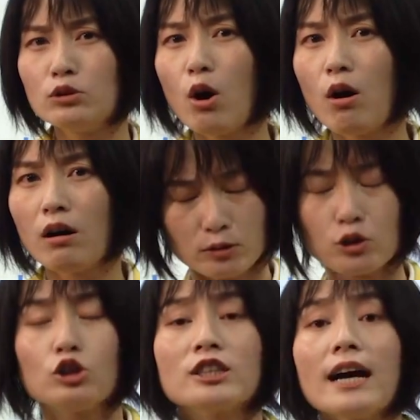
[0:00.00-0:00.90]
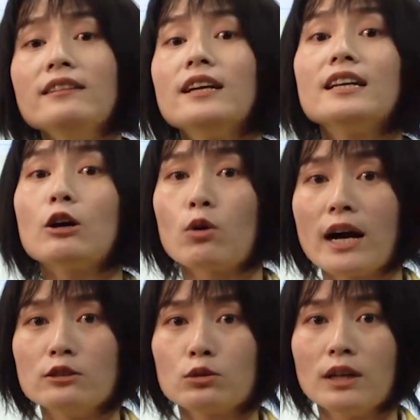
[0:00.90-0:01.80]
の主観的なご
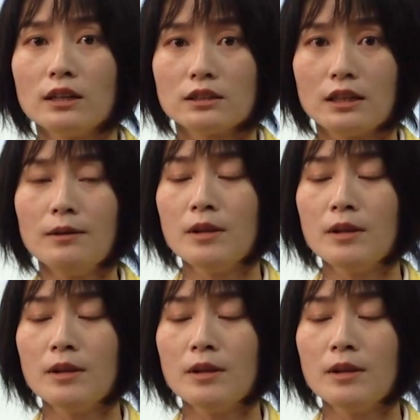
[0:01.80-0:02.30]
感想なんですね。